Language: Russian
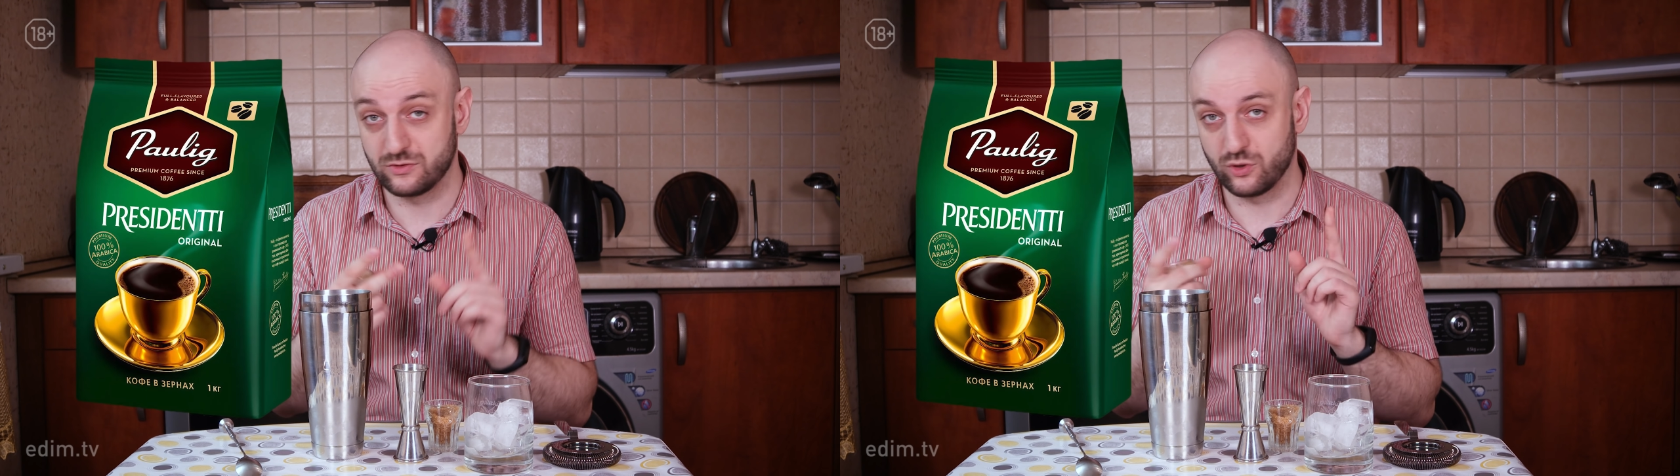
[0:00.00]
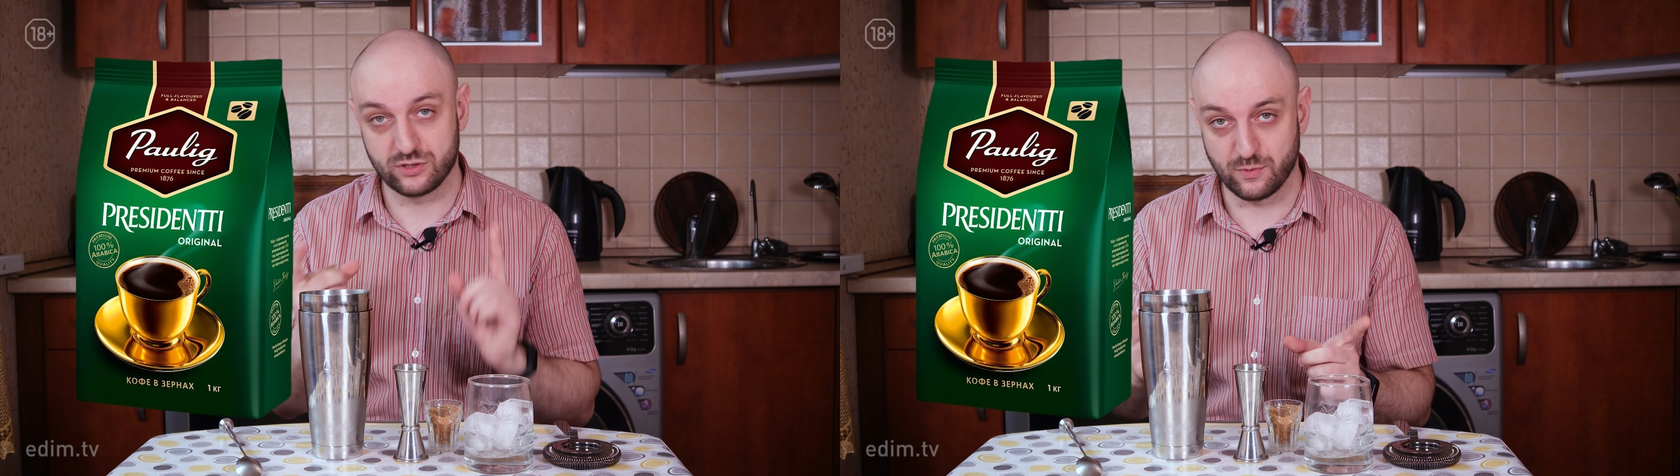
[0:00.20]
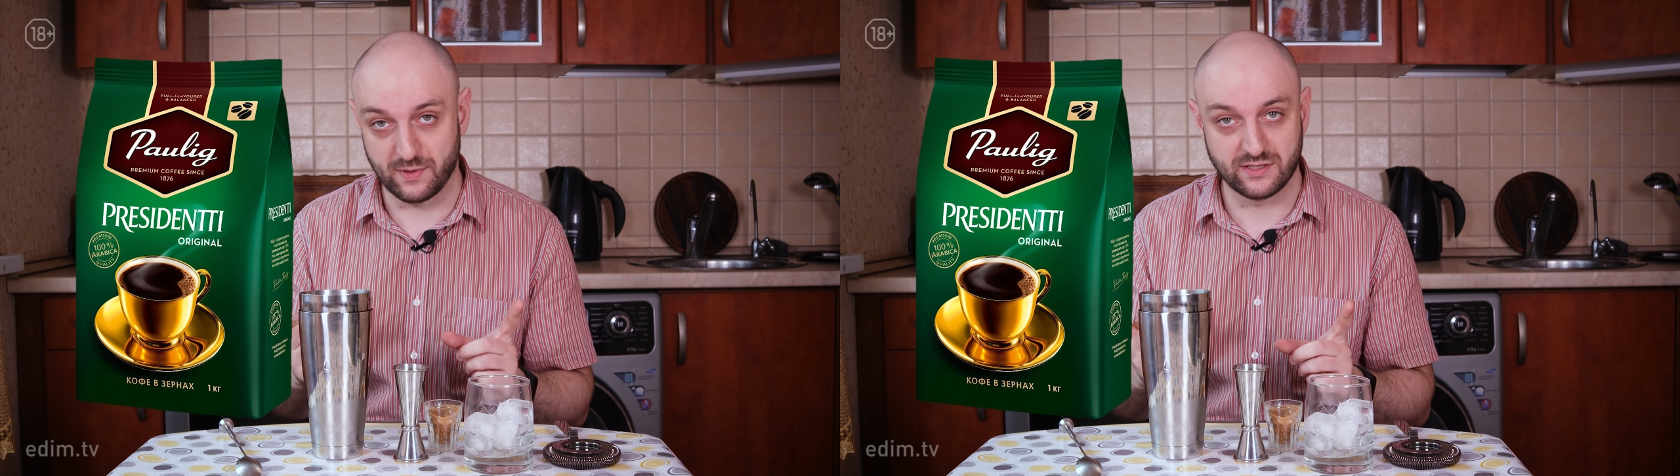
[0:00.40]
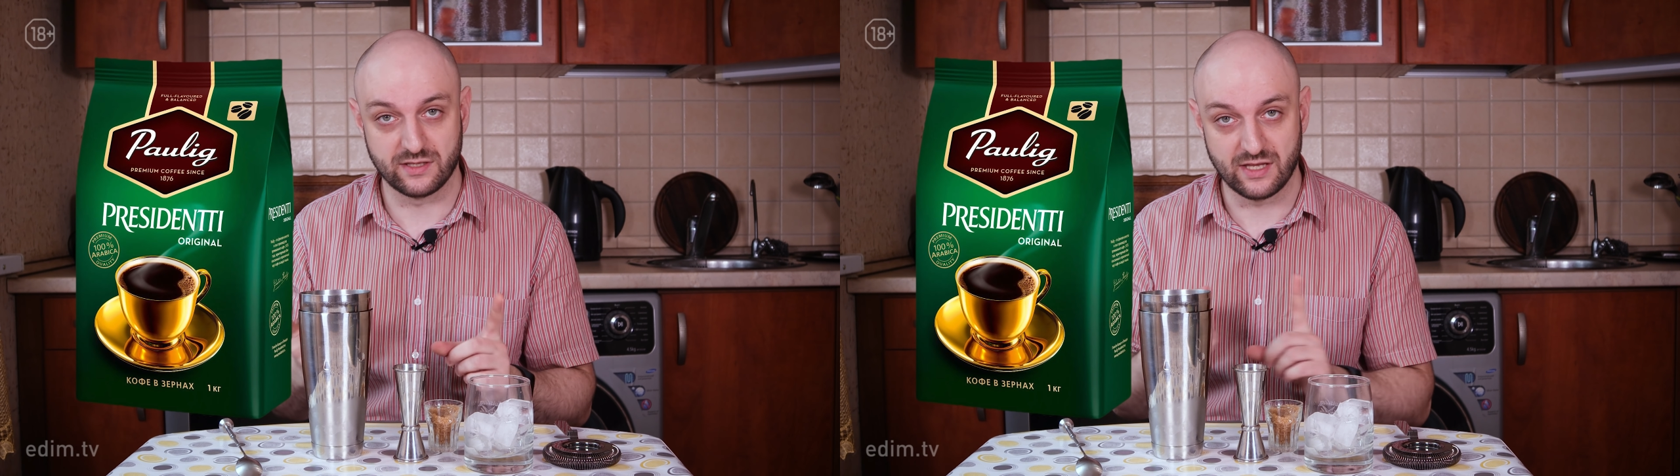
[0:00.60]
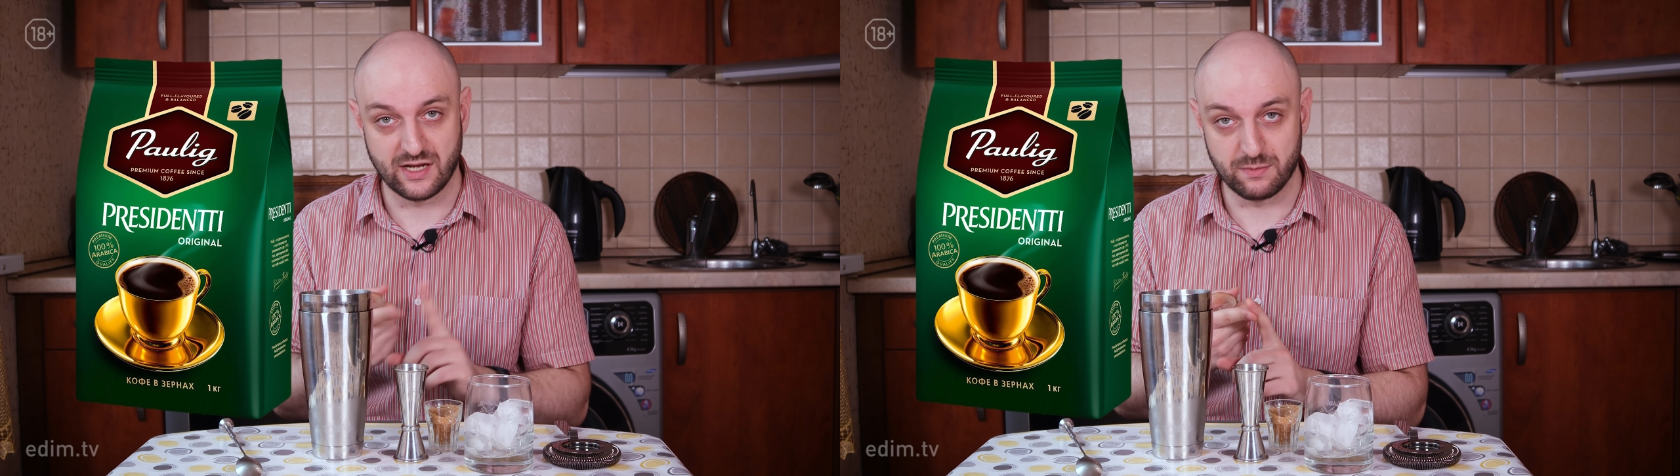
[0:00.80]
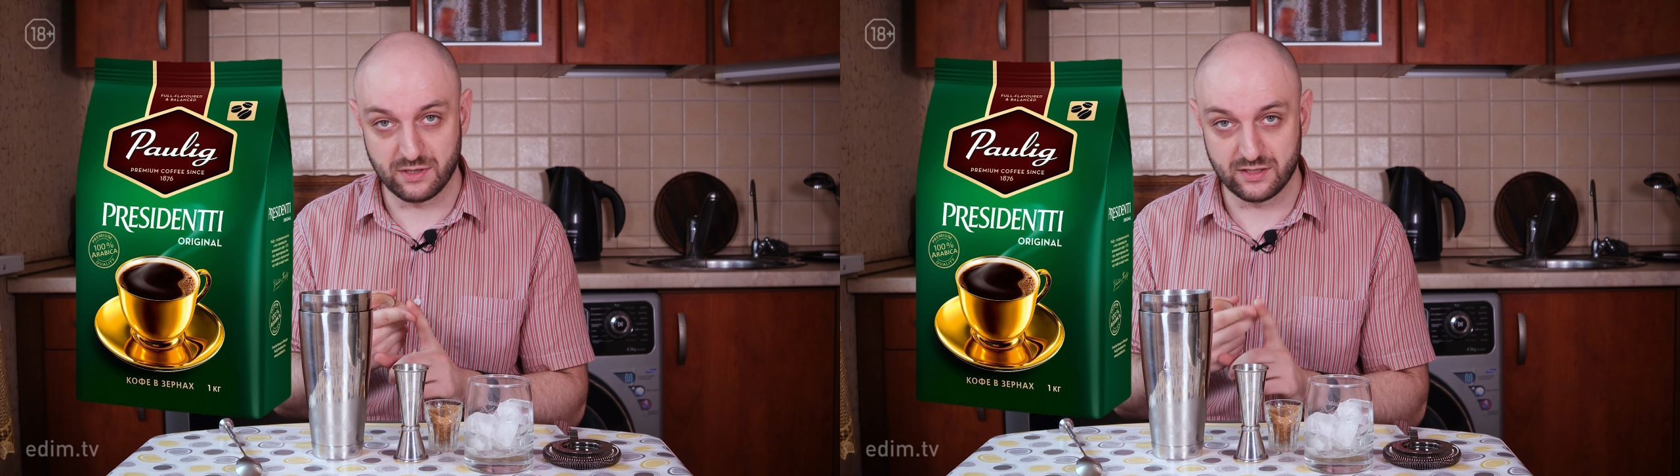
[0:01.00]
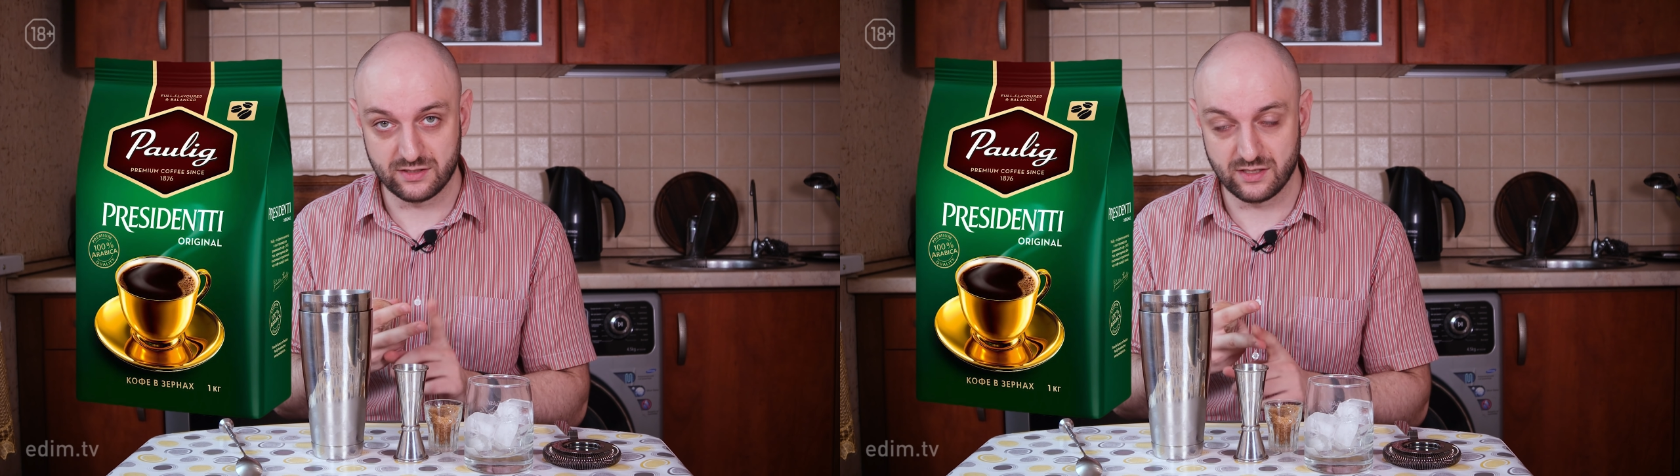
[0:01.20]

только стопроцентная арабика,